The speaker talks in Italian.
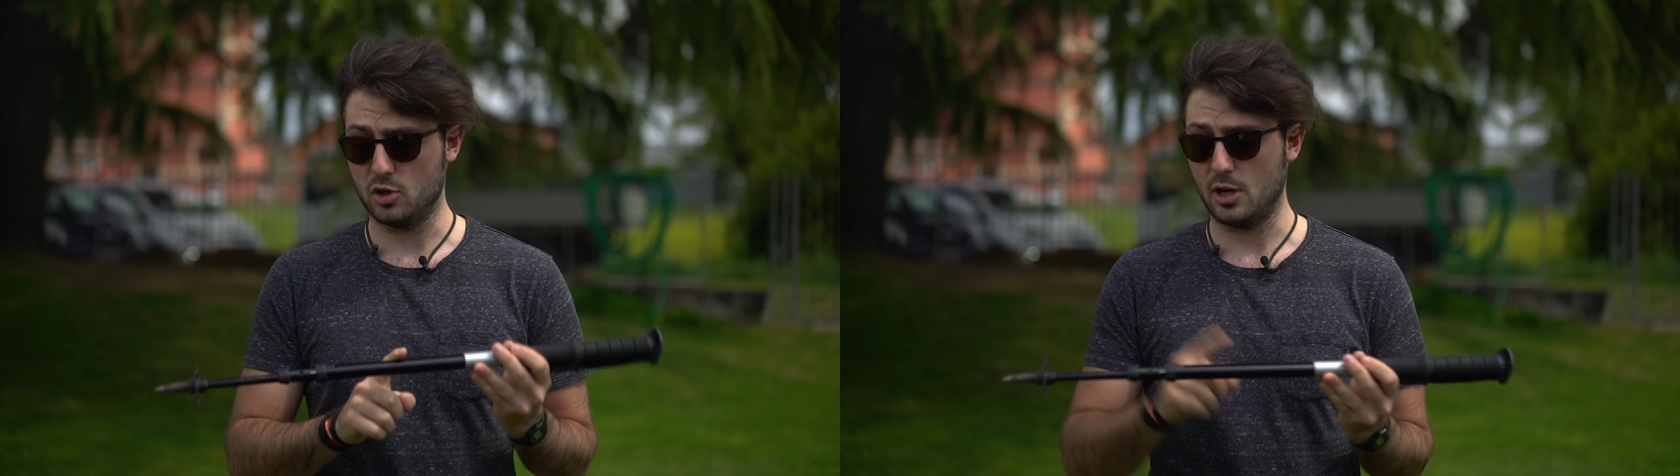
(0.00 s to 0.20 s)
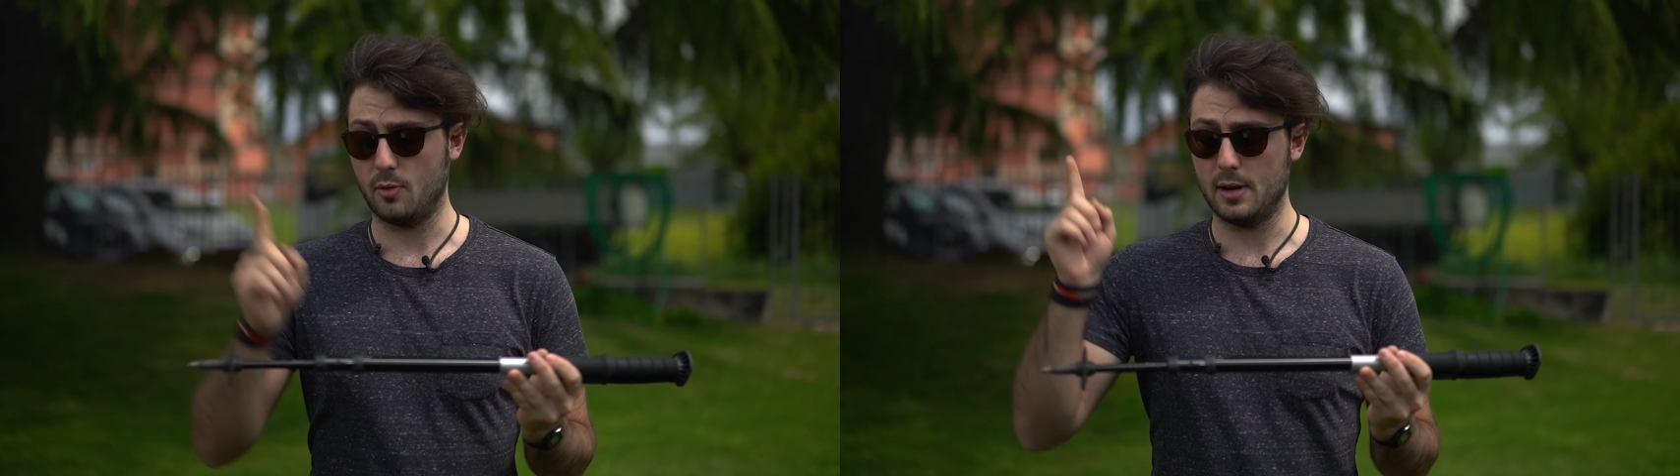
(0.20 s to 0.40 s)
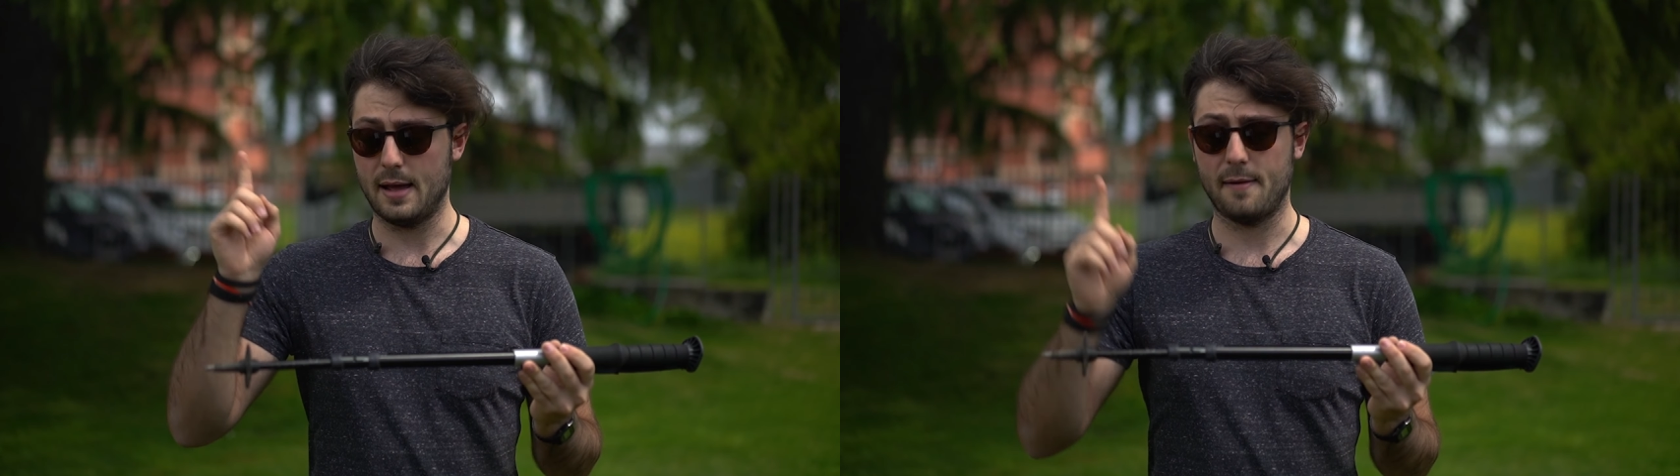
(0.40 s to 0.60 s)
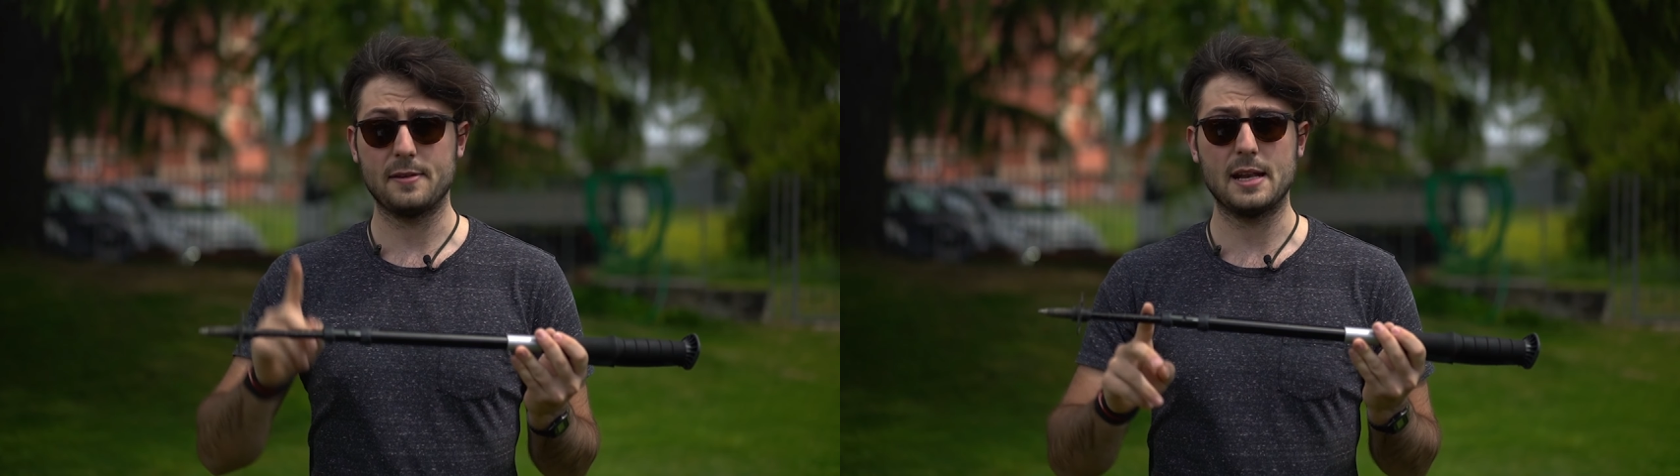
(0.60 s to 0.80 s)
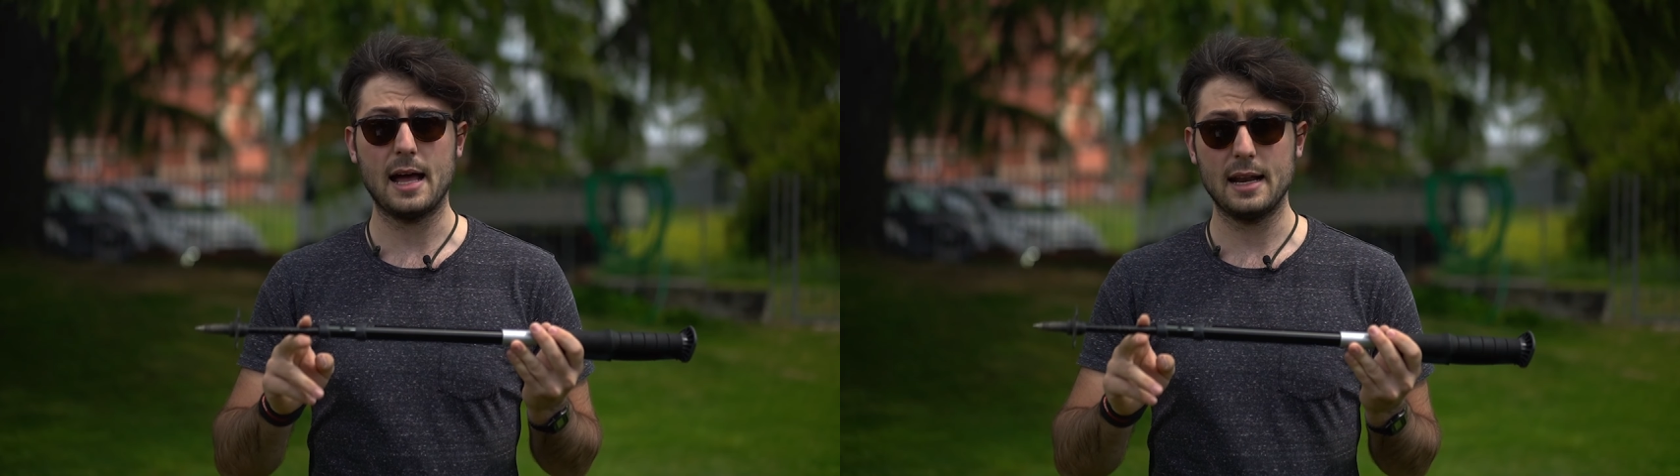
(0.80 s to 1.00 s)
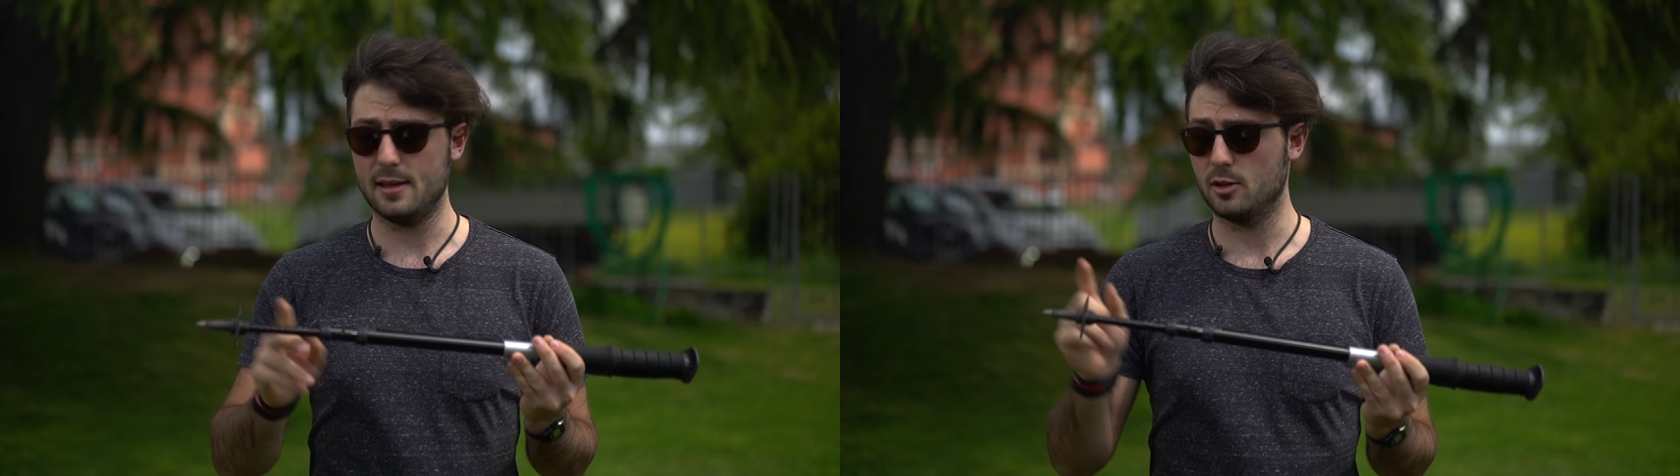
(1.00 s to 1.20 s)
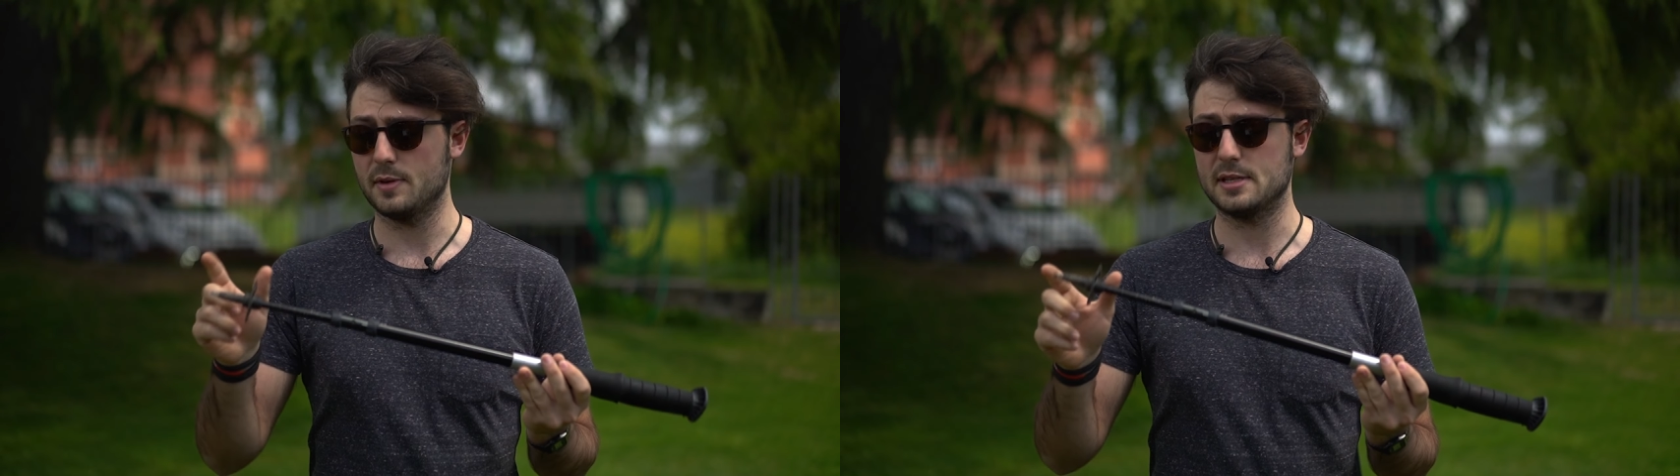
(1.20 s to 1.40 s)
c'è quella finale dove